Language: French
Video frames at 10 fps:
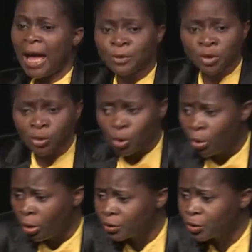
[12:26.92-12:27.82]
Absence
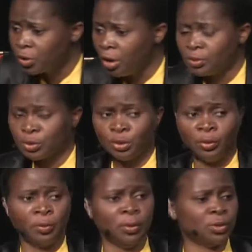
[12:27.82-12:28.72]
de conscience de
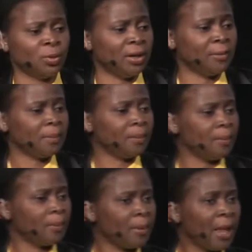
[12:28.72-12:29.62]
vos besoins.
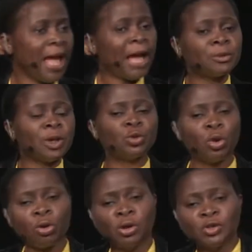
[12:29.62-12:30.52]
Absence
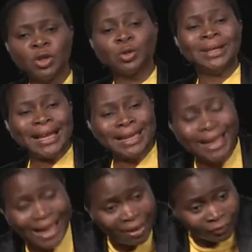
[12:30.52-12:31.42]
de conscience de la
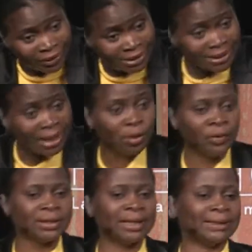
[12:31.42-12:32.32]
gravité de
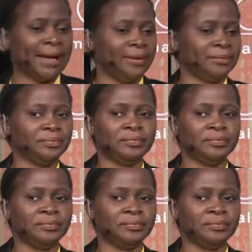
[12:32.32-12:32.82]
votre état.